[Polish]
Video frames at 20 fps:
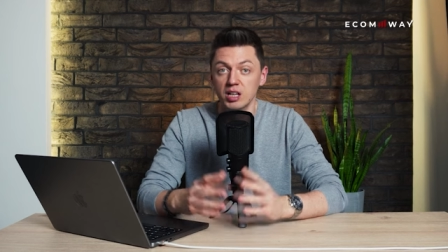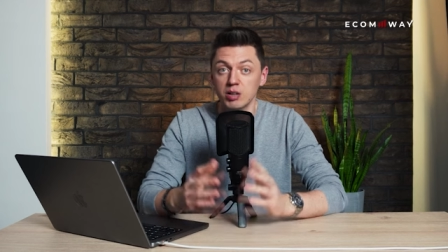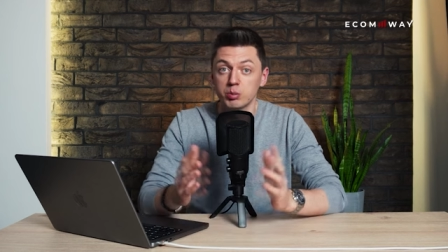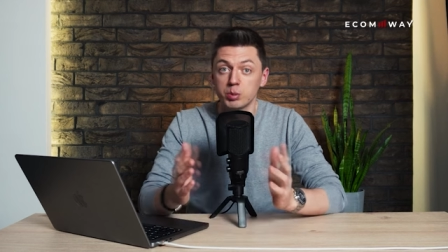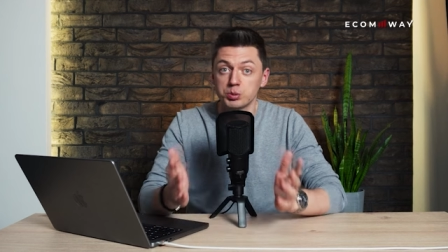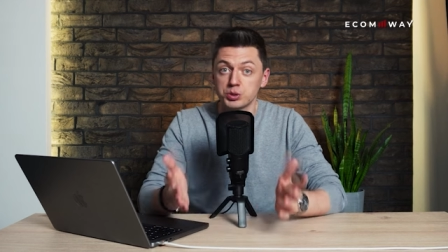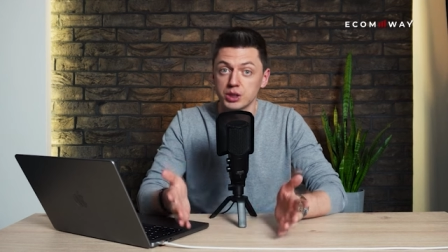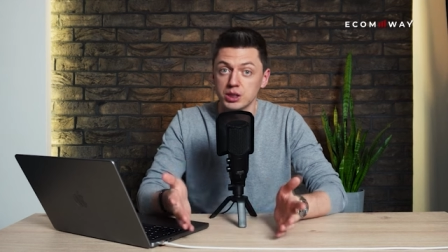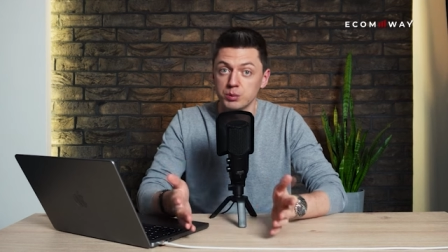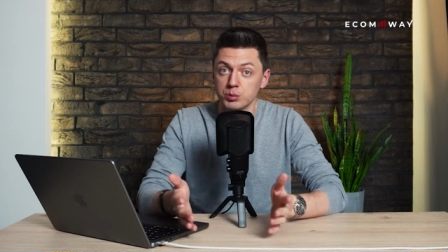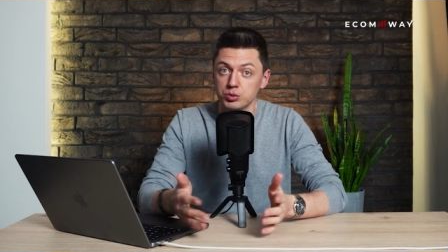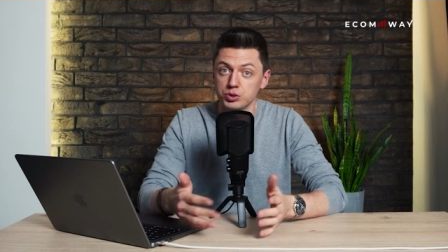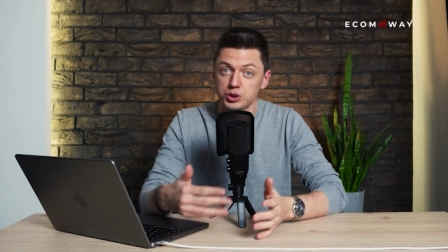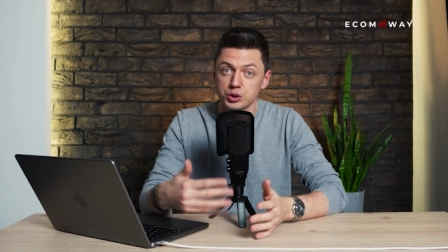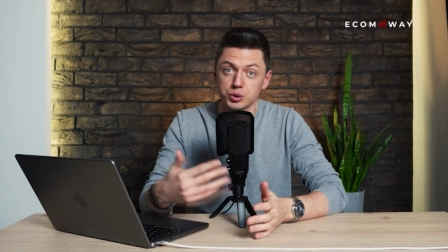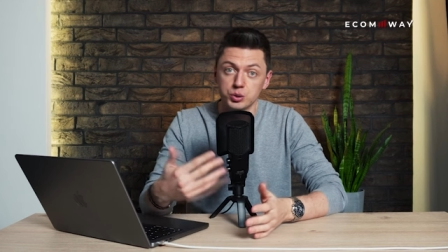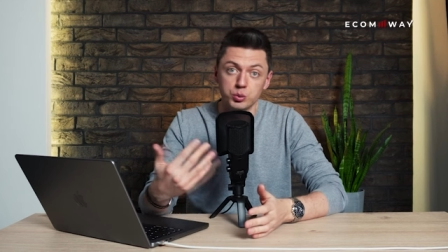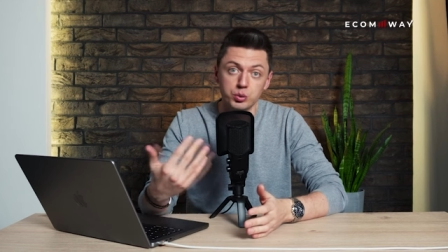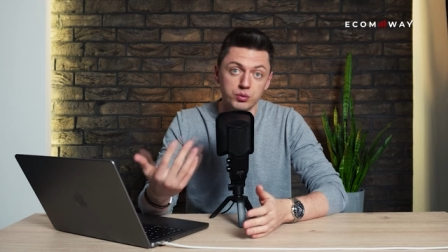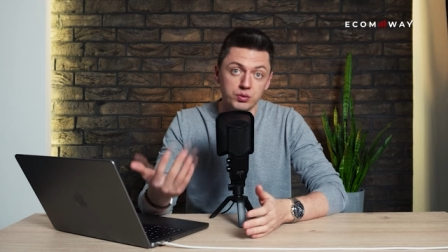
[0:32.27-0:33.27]
W poprzednim
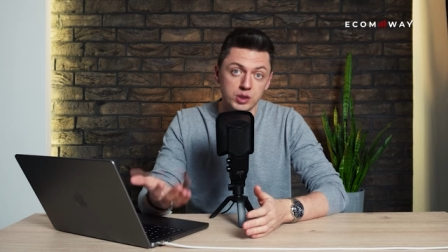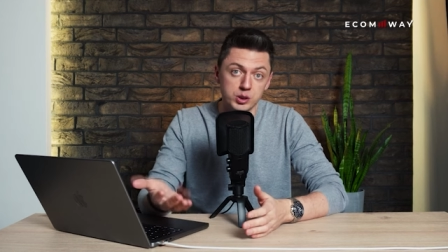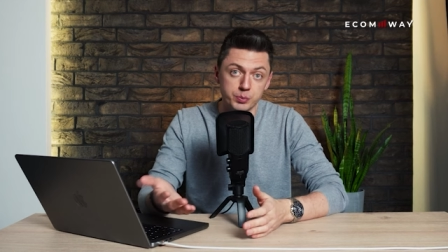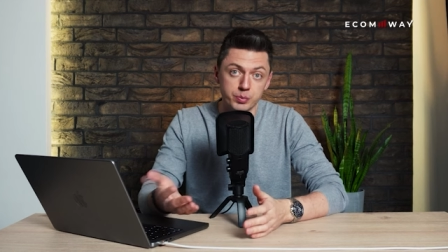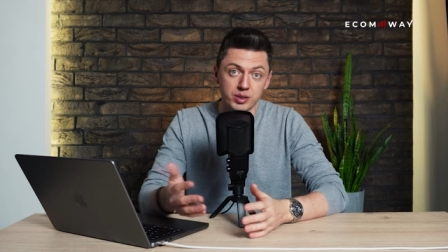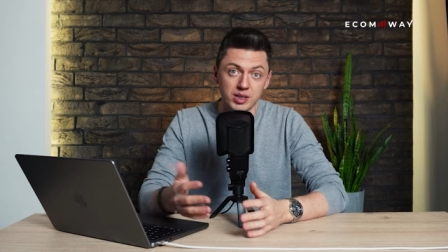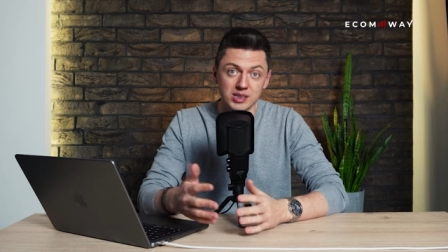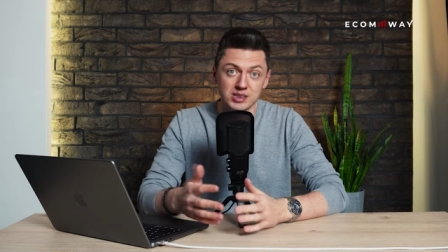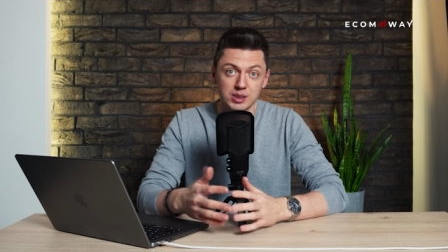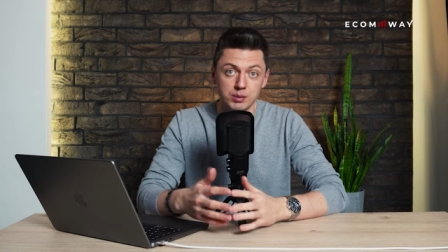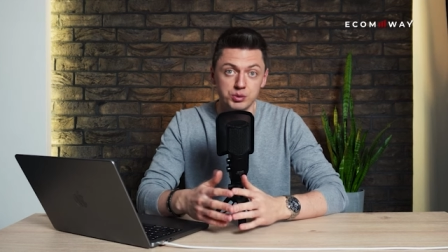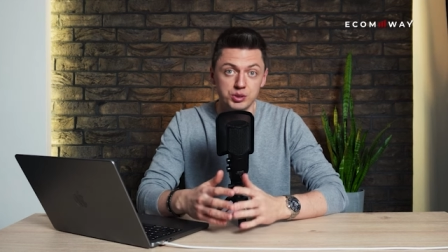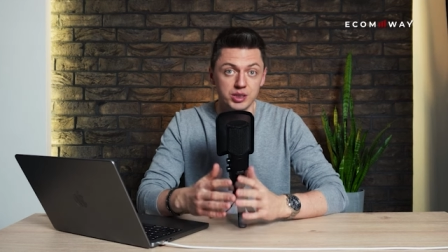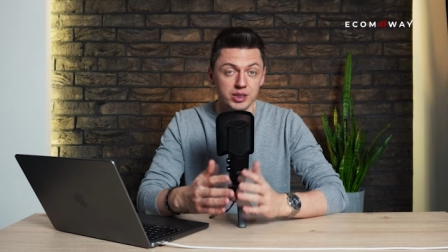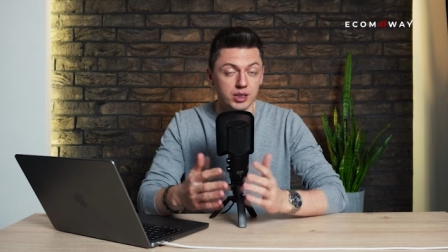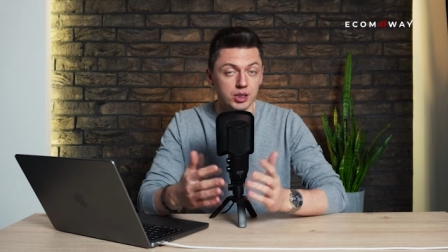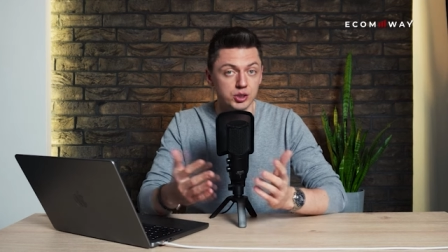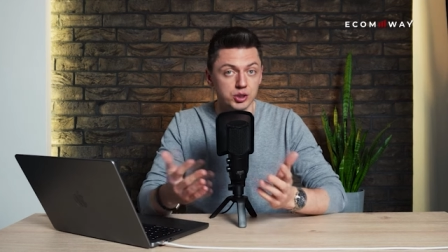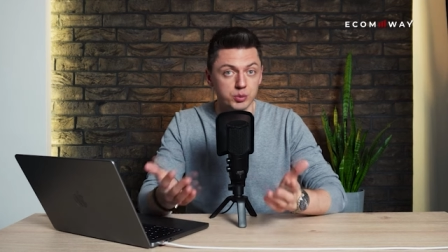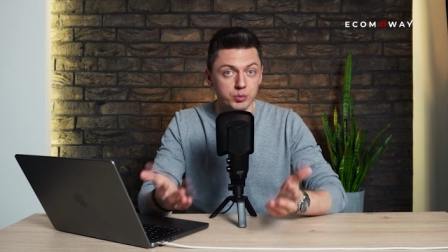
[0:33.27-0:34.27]
odcinku również pokazałem Ci,
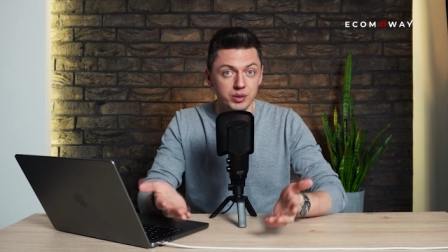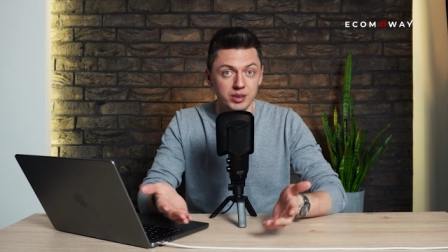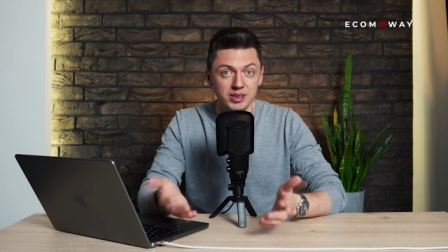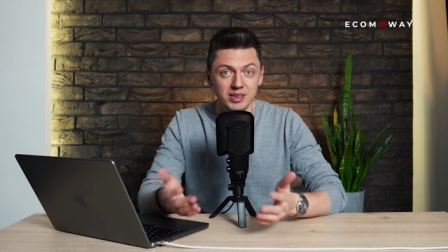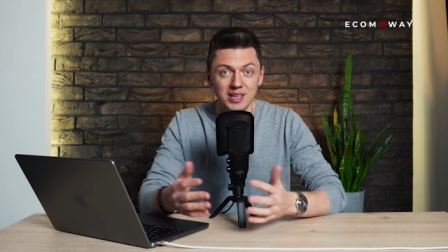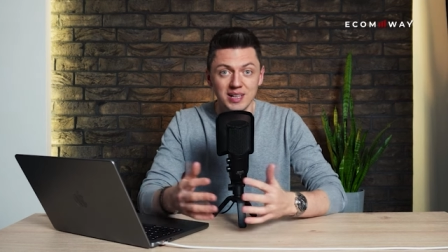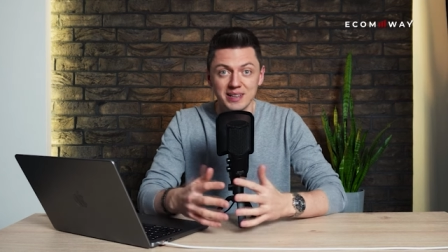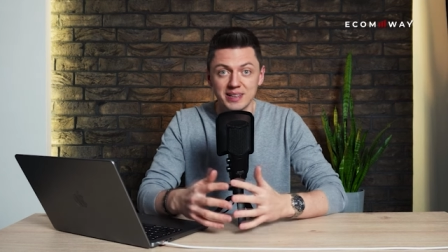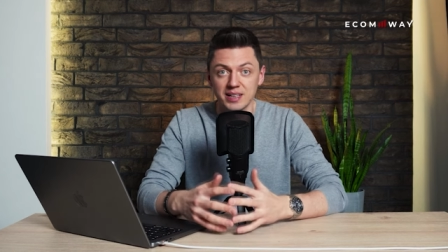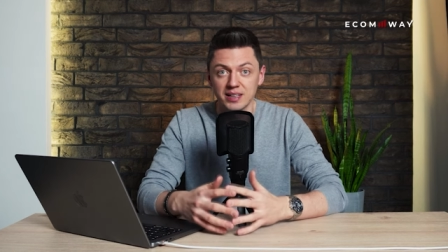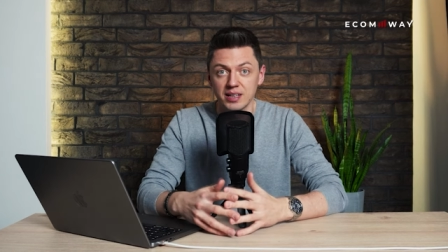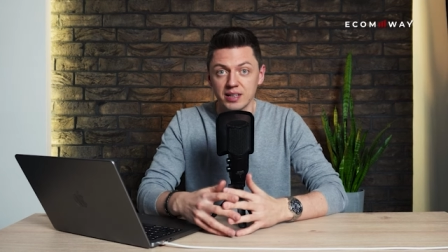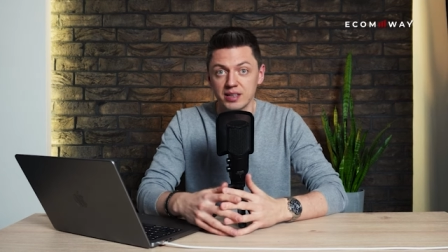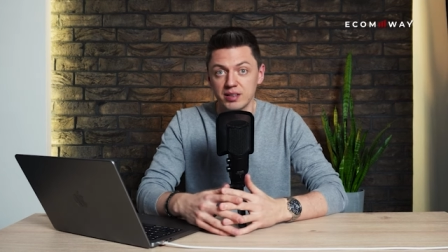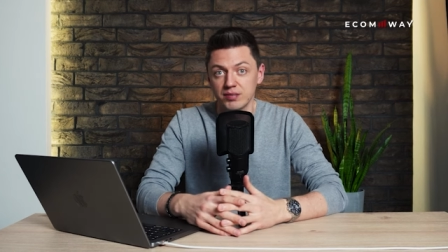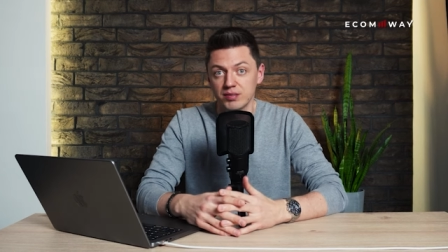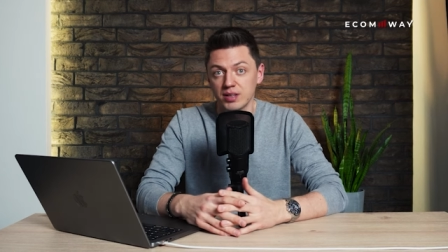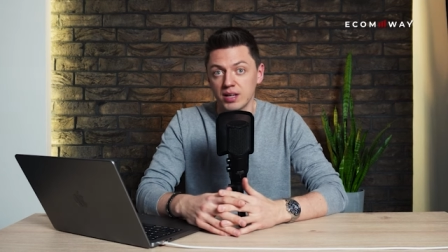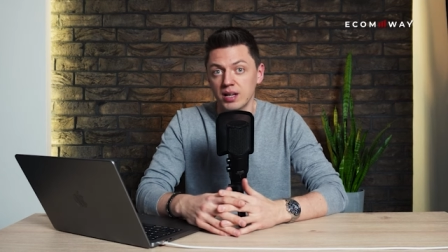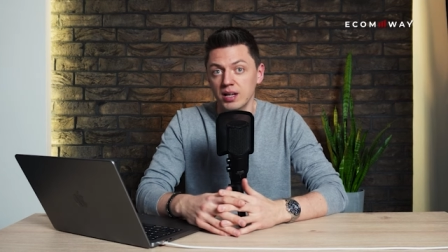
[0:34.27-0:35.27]
jakie są inne
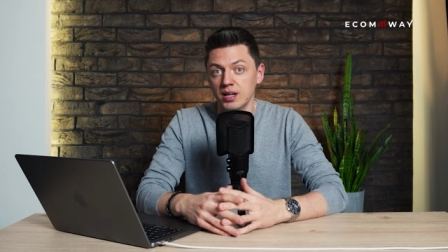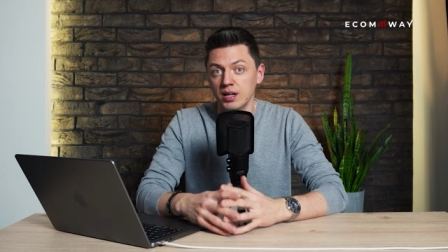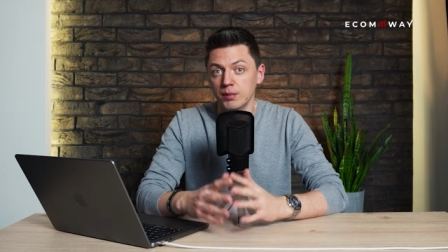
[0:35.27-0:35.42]
alternatywne